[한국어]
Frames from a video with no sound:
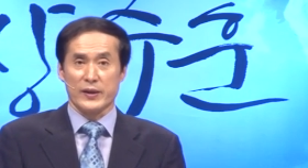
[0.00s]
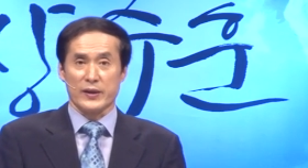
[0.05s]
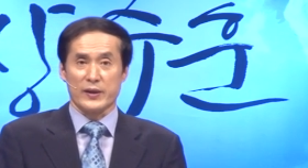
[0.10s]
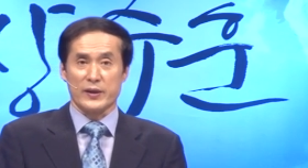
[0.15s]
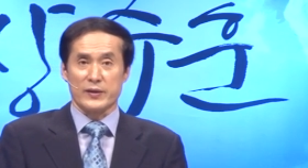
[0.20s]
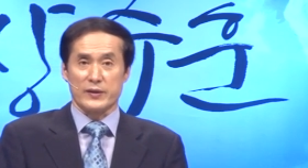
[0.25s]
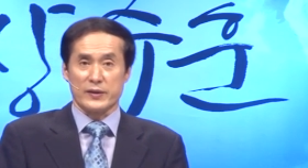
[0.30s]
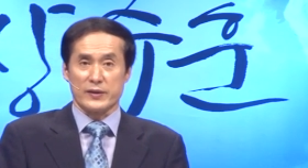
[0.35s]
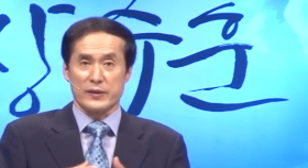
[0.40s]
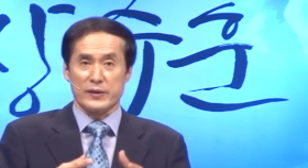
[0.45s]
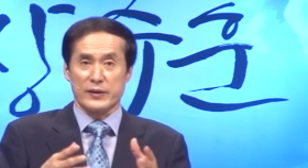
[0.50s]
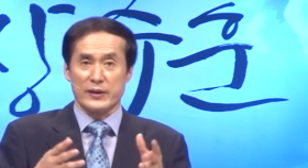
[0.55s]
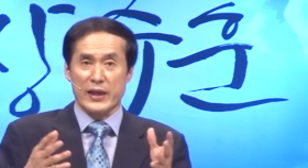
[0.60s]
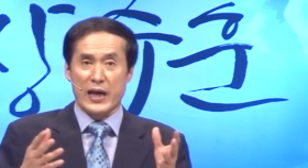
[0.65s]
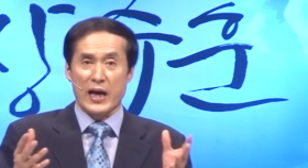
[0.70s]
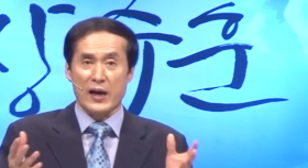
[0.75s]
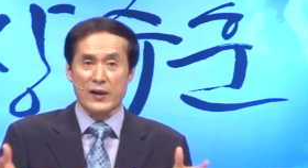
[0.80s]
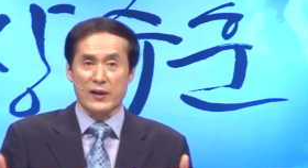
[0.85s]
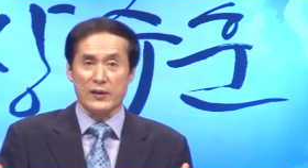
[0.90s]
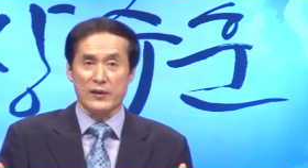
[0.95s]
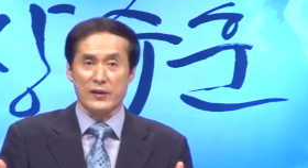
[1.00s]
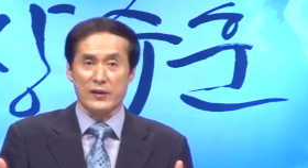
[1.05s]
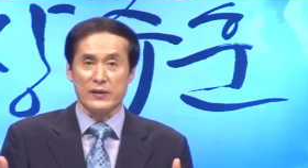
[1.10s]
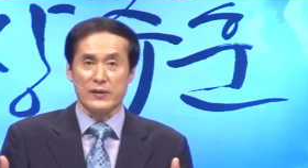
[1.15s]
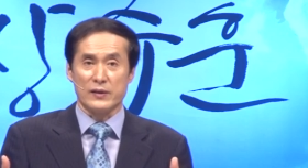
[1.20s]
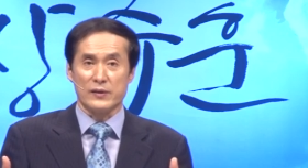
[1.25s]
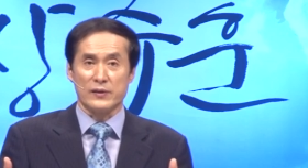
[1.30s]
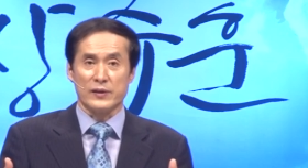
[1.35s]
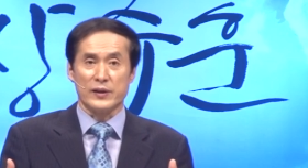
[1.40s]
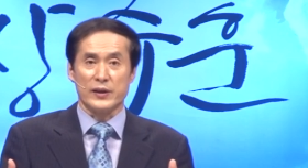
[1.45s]
그래서
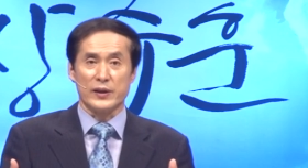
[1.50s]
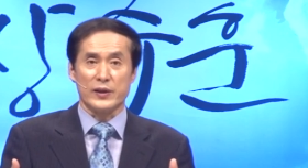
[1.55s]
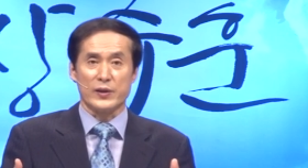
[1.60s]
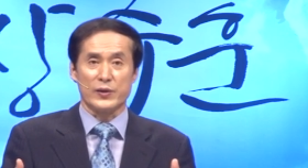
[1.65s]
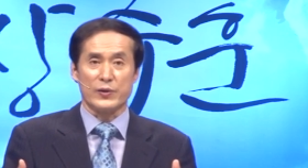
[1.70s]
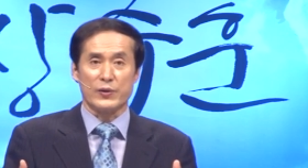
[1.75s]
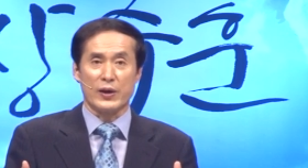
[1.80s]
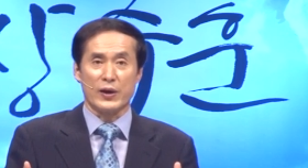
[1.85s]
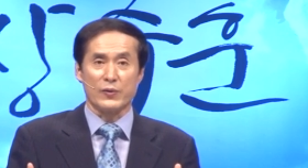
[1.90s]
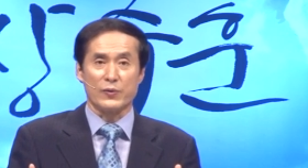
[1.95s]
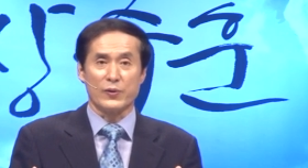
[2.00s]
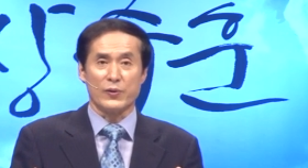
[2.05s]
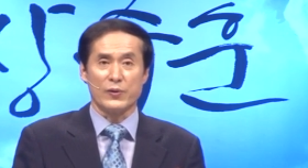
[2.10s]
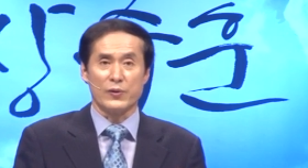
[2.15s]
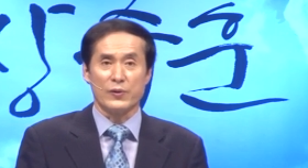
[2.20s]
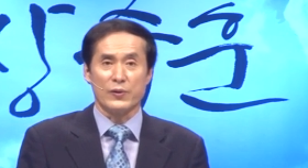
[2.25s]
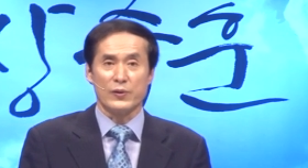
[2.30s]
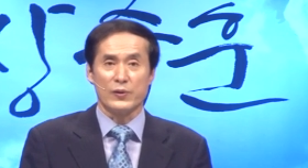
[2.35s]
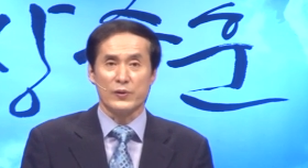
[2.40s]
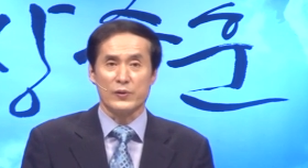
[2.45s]
양을 드리기도 하고